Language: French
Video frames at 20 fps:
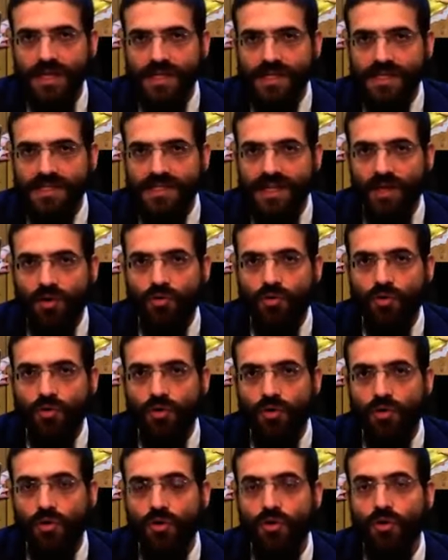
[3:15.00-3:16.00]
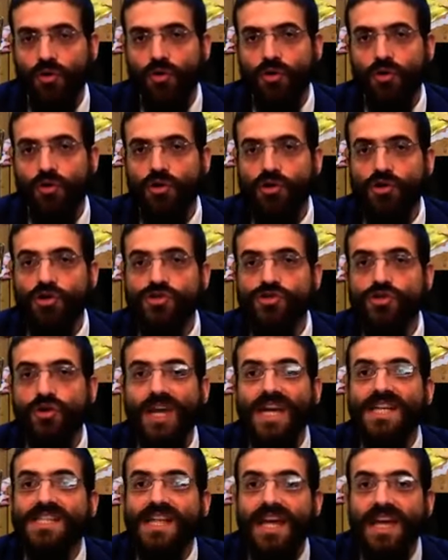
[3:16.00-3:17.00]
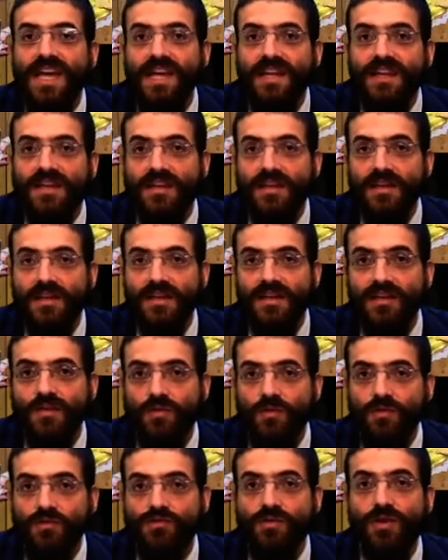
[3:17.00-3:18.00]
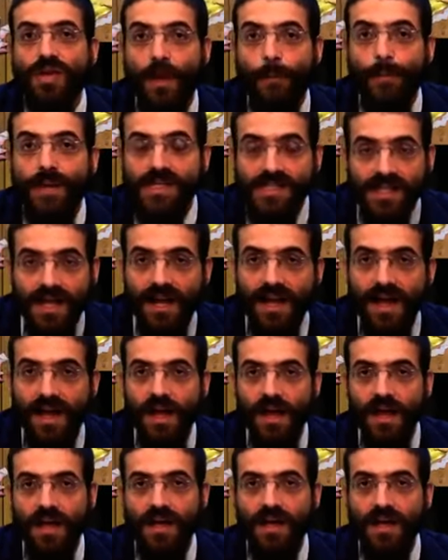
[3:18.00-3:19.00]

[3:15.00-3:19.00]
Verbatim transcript: c'est que ce kazaït, ce kabetza là,